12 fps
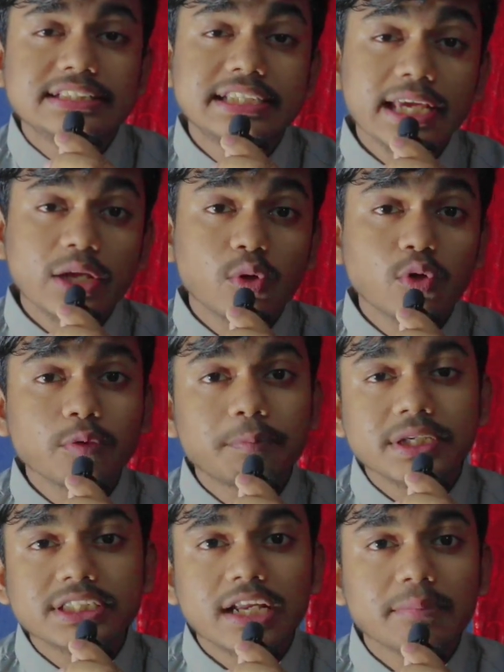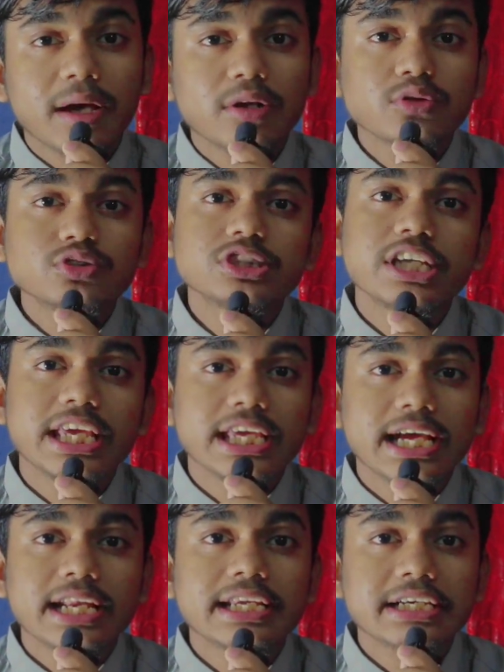যে কোনো পেশার মানুষ
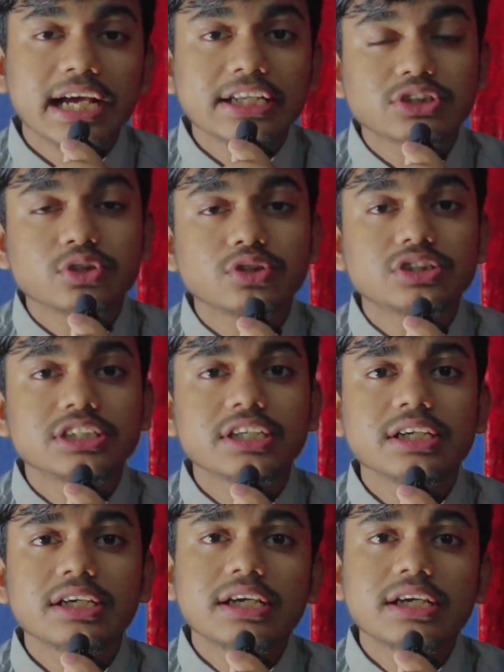এখানে কাজ করছে